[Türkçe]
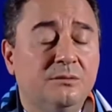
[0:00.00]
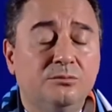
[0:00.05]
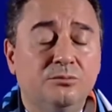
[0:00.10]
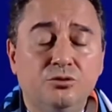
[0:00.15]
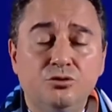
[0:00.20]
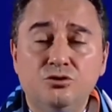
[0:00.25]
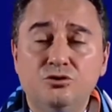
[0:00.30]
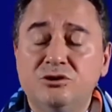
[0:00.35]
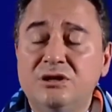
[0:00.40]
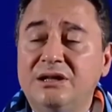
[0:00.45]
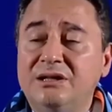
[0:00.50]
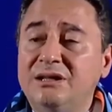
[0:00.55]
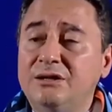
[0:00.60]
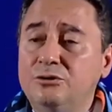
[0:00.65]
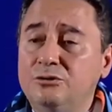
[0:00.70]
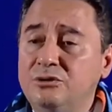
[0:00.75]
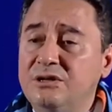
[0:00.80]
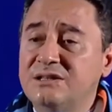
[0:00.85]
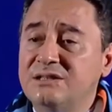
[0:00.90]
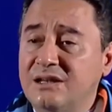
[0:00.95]
Bu yüzden de
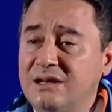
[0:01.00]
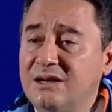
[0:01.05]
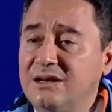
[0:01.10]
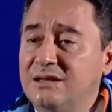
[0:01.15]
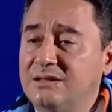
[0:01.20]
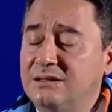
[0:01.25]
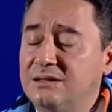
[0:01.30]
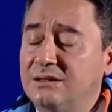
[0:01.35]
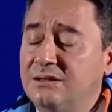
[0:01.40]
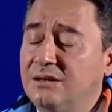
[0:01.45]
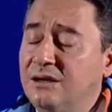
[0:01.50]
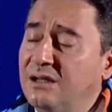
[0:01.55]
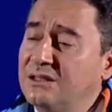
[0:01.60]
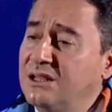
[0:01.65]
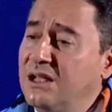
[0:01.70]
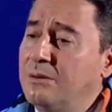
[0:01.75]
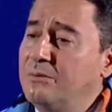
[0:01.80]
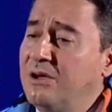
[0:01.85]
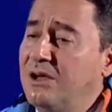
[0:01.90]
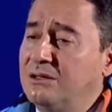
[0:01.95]
ülke zarar etti.
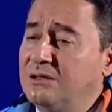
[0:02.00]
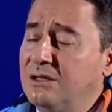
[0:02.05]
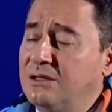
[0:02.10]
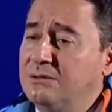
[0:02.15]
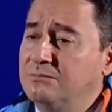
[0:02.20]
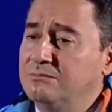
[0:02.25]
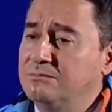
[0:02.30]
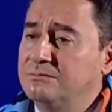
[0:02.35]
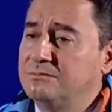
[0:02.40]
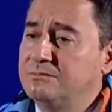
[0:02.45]
Hatamı anladım.